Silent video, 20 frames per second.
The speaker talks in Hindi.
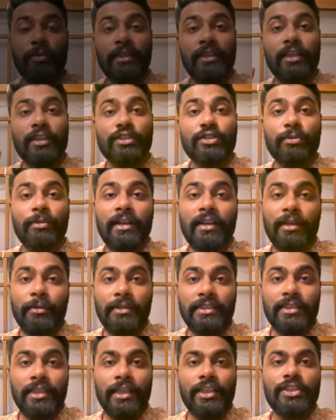भैया सुबह के
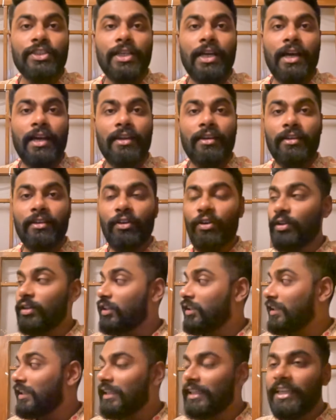बज गए चार
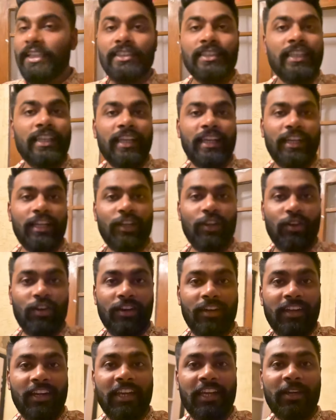और धीरे से गेट लॉक
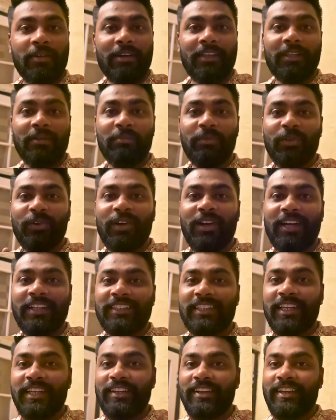करने के बाद हम लोग कहाँ
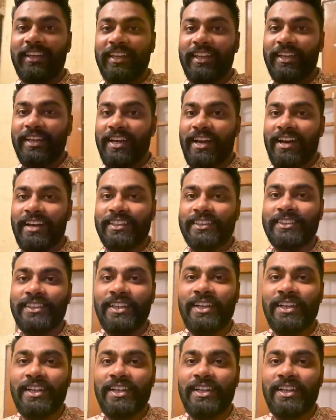जाने वाले हैं एक खास